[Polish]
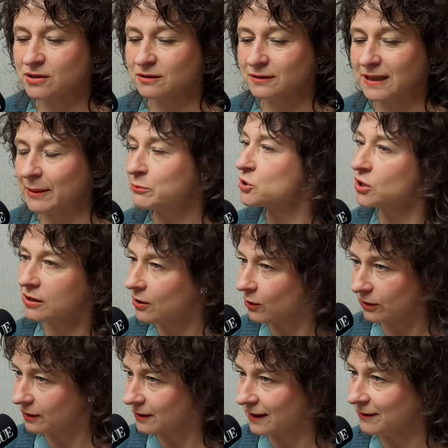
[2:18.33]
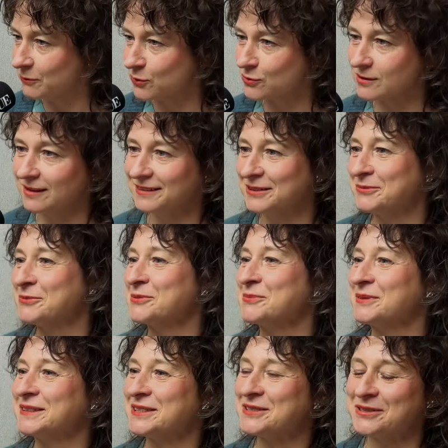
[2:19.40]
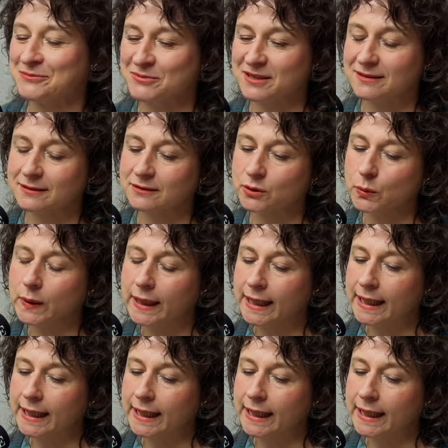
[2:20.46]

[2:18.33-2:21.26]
dodała przekorna może, to byłby też dobry tytuł.